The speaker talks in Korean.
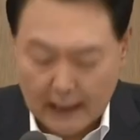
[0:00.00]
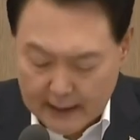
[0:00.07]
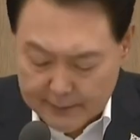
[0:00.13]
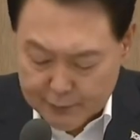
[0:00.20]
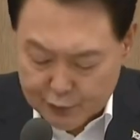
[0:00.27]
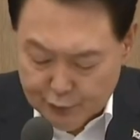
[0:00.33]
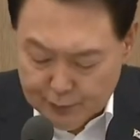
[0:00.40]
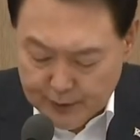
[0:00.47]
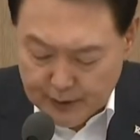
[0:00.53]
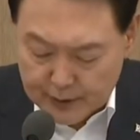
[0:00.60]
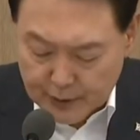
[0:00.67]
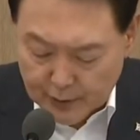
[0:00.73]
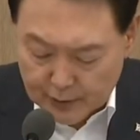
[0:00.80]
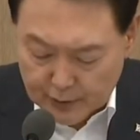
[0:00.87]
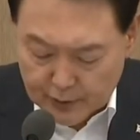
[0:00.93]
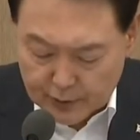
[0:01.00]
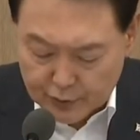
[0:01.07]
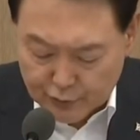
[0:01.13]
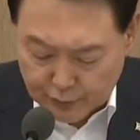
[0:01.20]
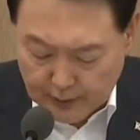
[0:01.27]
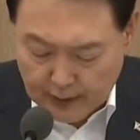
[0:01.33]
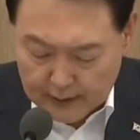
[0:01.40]
자립준비
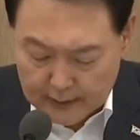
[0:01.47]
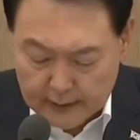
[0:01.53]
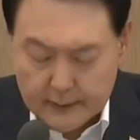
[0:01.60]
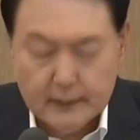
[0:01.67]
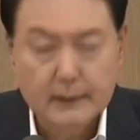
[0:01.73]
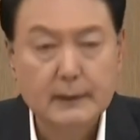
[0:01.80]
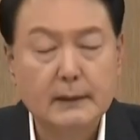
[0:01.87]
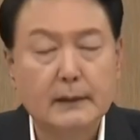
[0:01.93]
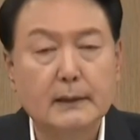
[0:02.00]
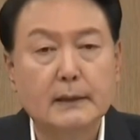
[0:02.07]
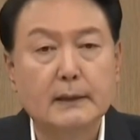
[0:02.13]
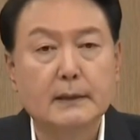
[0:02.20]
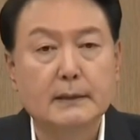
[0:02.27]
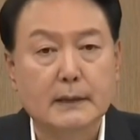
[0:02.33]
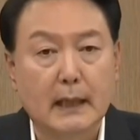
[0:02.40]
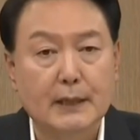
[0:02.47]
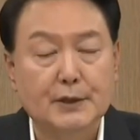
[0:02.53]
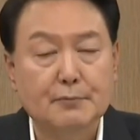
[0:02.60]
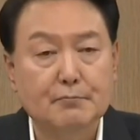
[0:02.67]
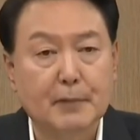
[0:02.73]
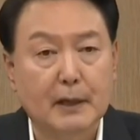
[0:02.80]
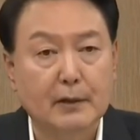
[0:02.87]
청년 수당을
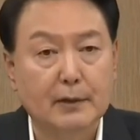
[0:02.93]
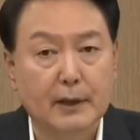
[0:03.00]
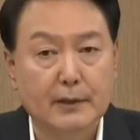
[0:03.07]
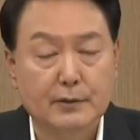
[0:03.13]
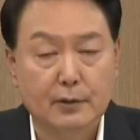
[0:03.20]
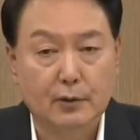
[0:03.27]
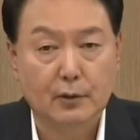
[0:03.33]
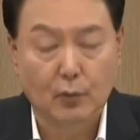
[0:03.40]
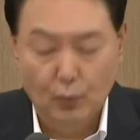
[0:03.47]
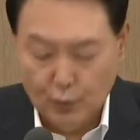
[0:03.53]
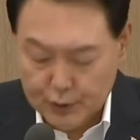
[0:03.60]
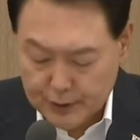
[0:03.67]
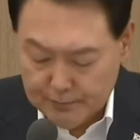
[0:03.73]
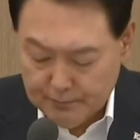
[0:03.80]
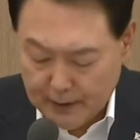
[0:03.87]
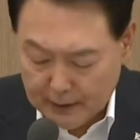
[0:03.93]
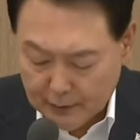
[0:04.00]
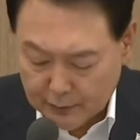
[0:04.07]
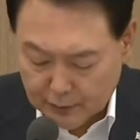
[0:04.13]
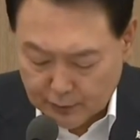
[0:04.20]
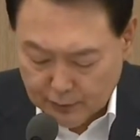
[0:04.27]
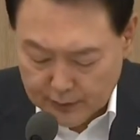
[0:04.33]
40만 원에서
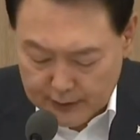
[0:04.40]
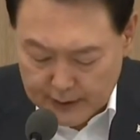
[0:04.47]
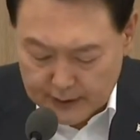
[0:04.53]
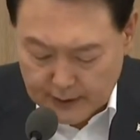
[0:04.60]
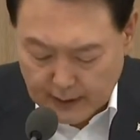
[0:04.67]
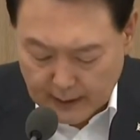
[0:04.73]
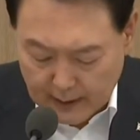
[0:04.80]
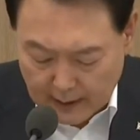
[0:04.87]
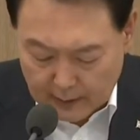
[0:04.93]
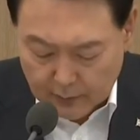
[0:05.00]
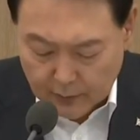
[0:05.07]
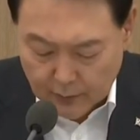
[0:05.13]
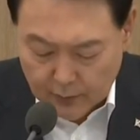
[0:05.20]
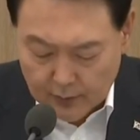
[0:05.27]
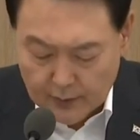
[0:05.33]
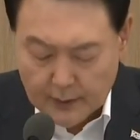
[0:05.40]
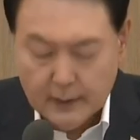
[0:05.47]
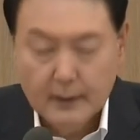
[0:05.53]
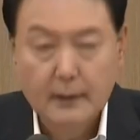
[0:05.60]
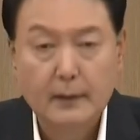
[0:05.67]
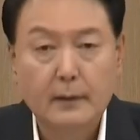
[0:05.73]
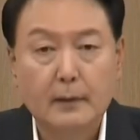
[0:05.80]
50만 원으로 인상하고
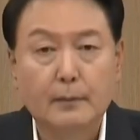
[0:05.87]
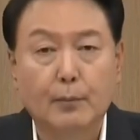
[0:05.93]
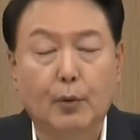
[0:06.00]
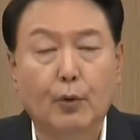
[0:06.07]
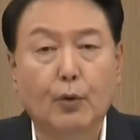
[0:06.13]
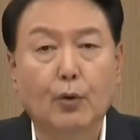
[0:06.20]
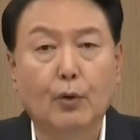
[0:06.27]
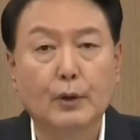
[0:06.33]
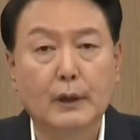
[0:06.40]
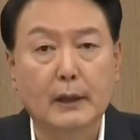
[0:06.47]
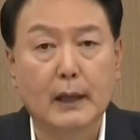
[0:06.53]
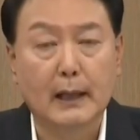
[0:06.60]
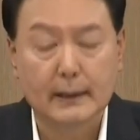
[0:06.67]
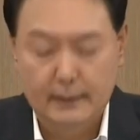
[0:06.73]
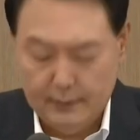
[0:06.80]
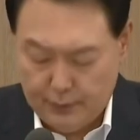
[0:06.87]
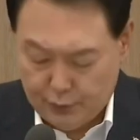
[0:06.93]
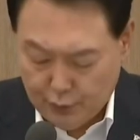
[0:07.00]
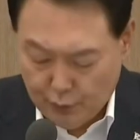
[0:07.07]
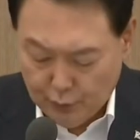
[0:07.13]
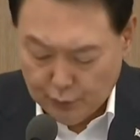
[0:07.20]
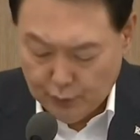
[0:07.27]

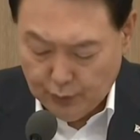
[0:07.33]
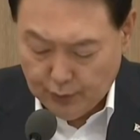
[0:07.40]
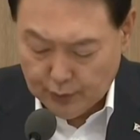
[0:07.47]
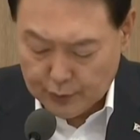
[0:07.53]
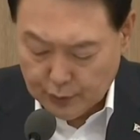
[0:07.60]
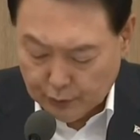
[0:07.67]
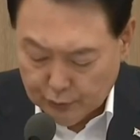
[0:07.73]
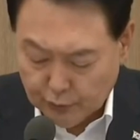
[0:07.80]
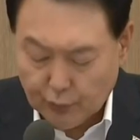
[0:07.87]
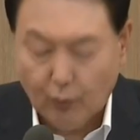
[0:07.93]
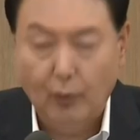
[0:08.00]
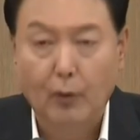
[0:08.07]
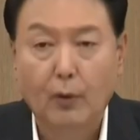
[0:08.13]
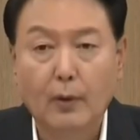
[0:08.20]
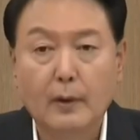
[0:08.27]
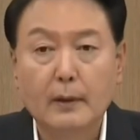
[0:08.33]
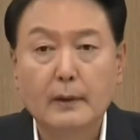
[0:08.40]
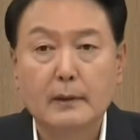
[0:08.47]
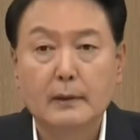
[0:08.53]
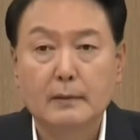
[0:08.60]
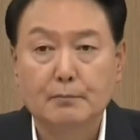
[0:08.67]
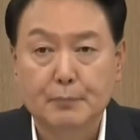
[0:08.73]
보호기간 종료 전후로
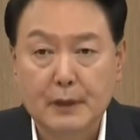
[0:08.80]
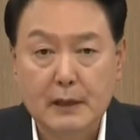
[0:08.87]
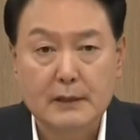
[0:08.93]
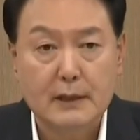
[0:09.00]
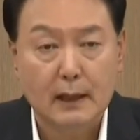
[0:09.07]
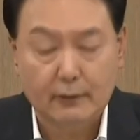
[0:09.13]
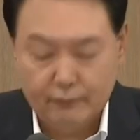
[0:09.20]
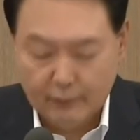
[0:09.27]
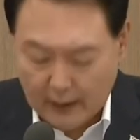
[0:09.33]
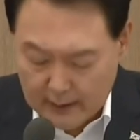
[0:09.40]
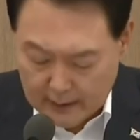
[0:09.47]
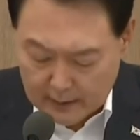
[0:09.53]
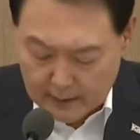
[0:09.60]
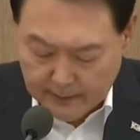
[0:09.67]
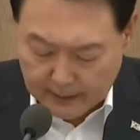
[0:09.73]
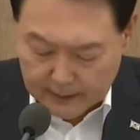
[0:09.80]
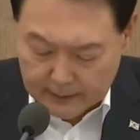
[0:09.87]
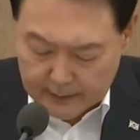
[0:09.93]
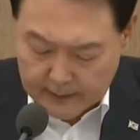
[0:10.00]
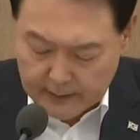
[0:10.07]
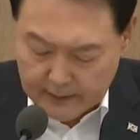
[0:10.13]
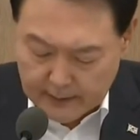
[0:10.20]
밀착 관리를
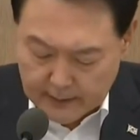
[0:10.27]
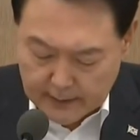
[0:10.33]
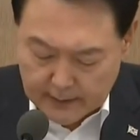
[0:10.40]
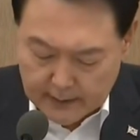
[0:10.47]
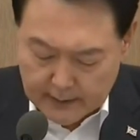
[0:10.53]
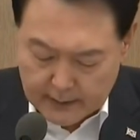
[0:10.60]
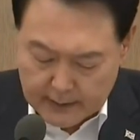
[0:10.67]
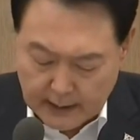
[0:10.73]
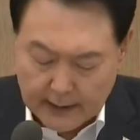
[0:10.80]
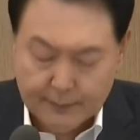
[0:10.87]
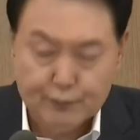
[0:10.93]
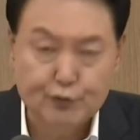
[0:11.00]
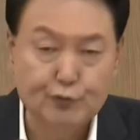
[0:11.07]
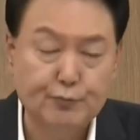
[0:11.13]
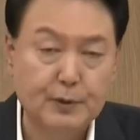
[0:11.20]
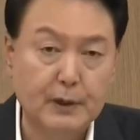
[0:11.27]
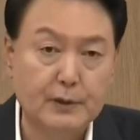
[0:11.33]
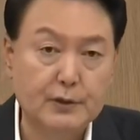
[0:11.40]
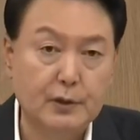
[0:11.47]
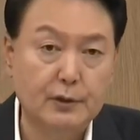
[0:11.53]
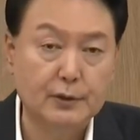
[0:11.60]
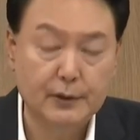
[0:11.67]
받는
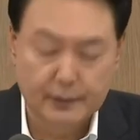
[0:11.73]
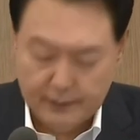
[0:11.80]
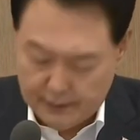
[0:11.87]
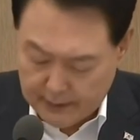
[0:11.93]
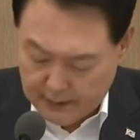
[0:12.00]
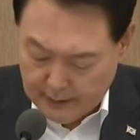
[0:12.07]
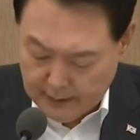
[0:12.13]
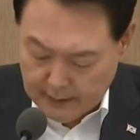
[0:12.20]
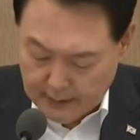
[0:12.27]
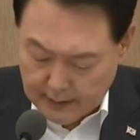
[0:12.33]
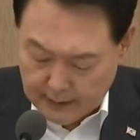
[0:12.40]
자립준비 청년